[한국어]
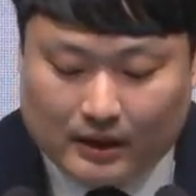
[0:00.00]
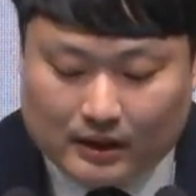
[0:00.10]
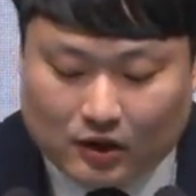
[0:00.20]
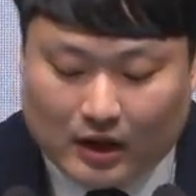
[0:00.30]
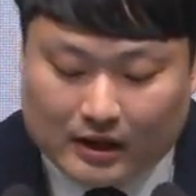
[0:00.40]

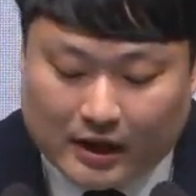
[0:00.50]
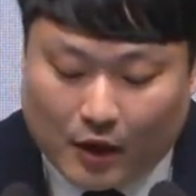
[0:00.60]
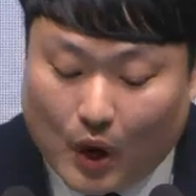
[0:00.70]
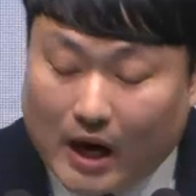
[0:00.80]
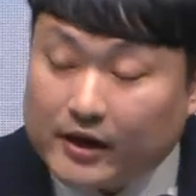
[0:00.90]
그러나 그의
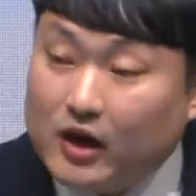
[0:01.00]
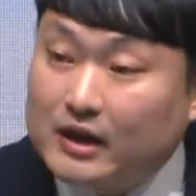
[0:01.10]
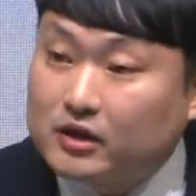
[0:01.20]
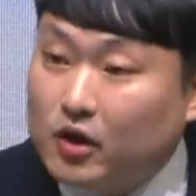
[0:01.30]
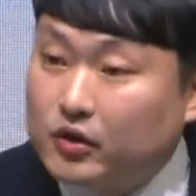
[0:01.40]

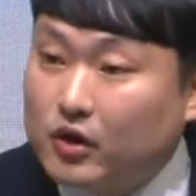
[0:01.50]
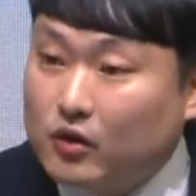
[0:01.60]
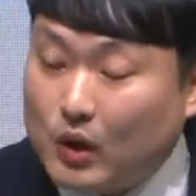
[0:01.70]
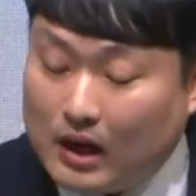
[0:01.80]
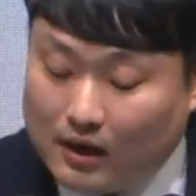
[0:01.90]
화려한
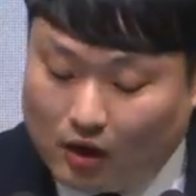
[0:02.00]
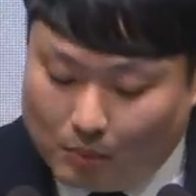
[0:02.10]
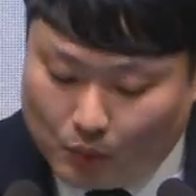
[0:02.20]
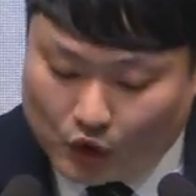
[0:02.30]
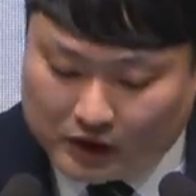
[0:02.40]
경력과
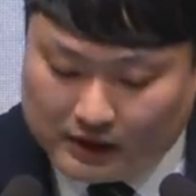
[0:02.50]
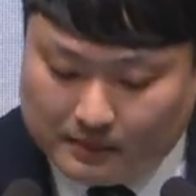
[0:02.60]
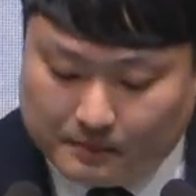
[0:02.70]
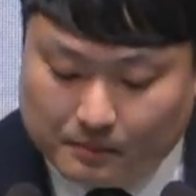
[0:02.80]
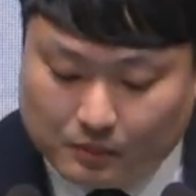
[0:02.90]

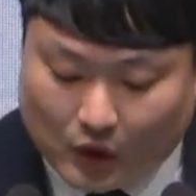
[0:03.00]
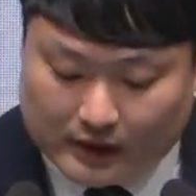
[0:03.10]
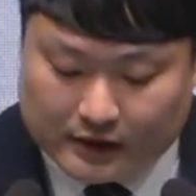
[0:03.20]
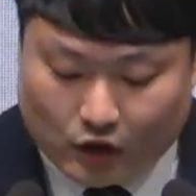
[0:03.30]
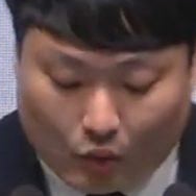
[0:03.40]

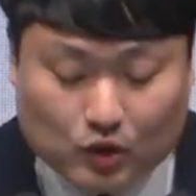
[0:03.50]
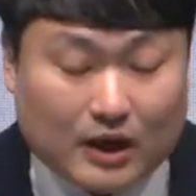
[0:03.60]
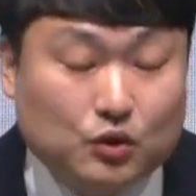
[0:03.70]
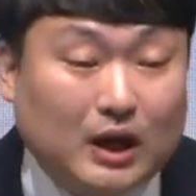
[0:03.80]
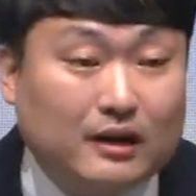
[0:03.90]
겉모습과는
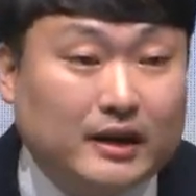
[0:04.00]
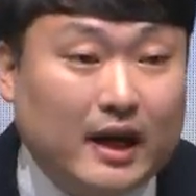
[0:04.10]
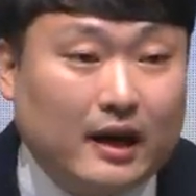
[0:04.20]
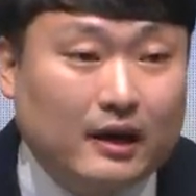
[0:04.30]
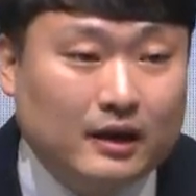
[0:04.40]
너무나도
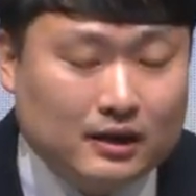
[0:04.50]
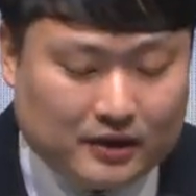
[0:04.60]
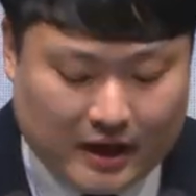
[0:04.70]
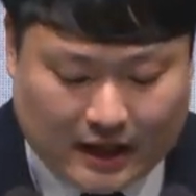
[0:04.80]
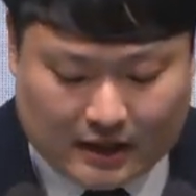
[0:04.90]
다르게
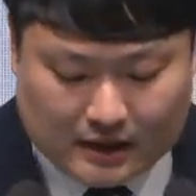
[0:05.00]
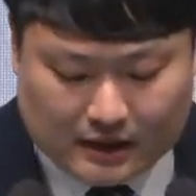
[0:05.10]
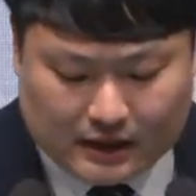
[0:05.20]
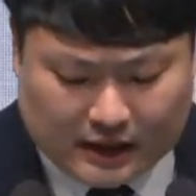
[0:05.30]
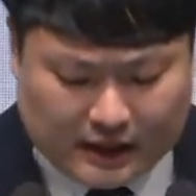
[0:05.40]

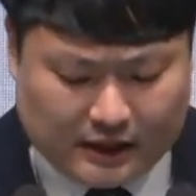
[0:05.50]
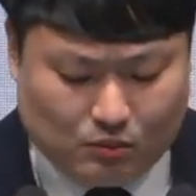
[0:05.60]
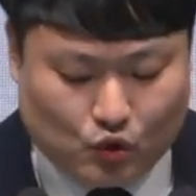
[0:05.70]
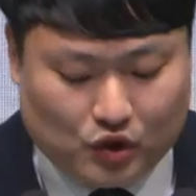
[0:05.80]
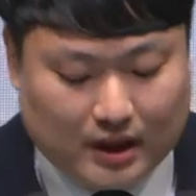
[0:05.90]
그에게는 큰
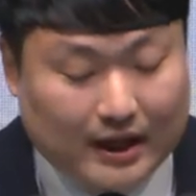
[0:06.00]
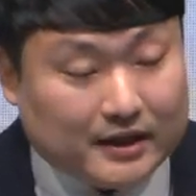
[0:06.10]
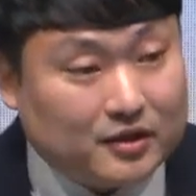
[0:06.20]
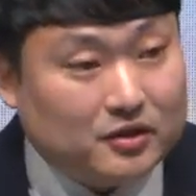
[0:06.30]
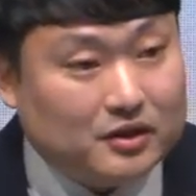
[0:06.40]
문제가
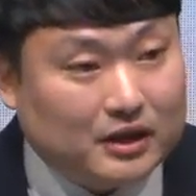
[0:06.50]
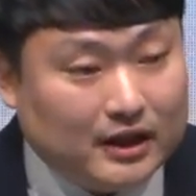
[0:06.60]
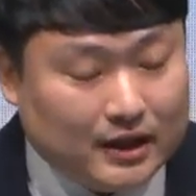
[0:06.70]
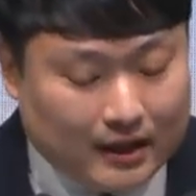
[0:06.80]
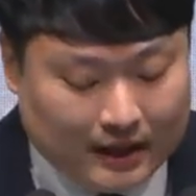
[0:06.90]

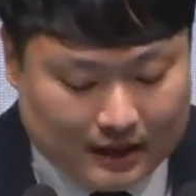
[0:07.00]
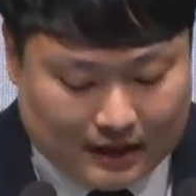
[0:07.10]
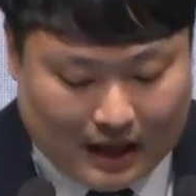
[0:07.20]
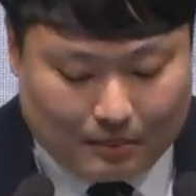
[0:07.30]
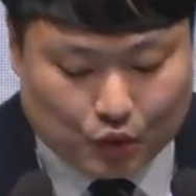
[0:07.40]
있었으니
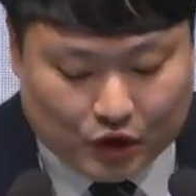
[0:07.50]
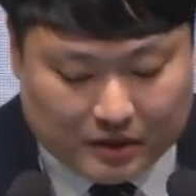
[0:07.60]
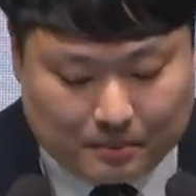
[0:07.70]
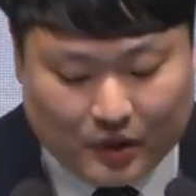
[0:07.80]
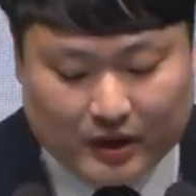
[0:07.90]
그가
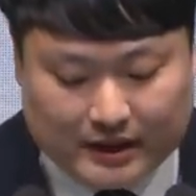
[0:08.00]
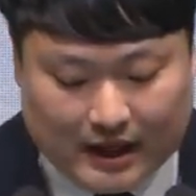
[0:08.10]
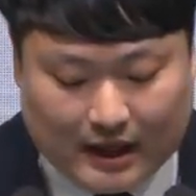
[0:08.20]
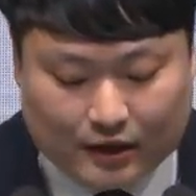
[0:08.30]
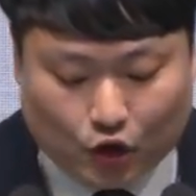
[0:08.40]

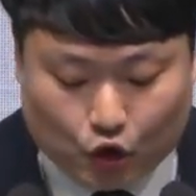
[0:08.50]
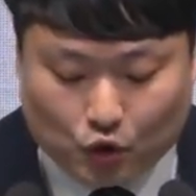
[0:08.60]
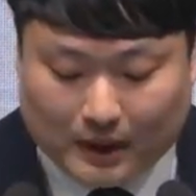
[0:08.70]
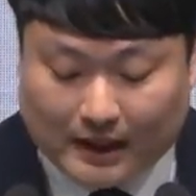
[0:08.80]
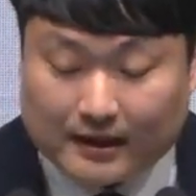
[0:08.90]
불치병이자
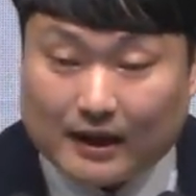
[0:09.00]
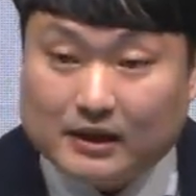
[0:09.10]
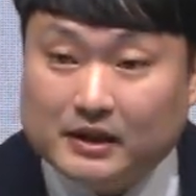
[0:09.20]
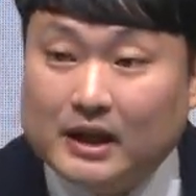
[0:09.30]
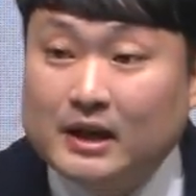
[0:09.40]

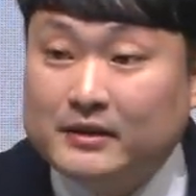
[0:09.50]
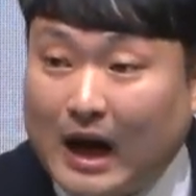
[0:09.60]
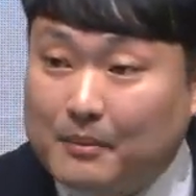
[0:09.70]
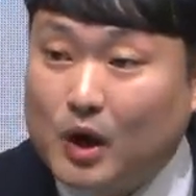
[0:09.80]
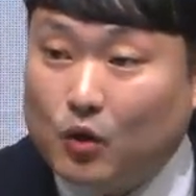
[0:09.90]
저주받았다는
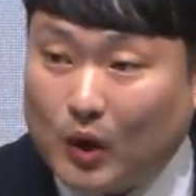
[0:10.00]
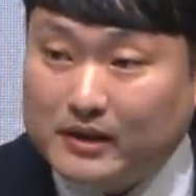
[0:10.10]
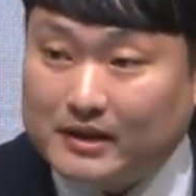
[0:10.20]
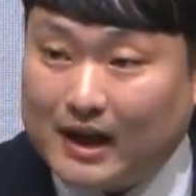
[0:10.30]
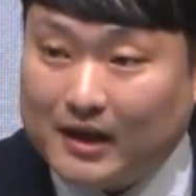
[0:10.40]
나병
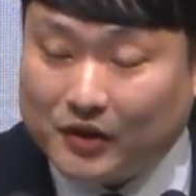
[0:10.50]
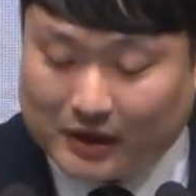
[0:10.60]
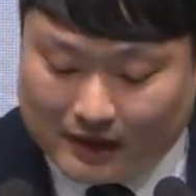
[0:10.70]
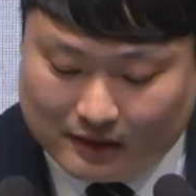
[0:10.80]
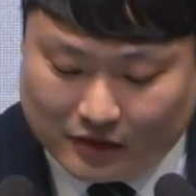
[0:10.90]

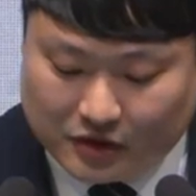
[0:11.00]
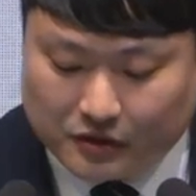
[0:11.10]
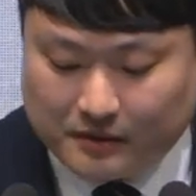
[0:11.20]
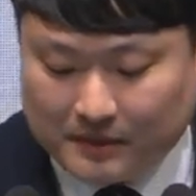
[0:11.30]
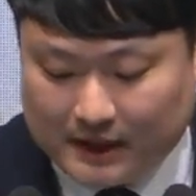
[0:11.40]
환자였다는
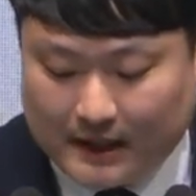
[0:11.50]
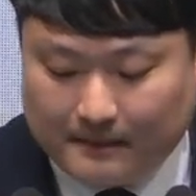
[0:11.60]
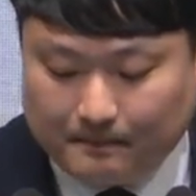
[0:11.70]
것이었습니다.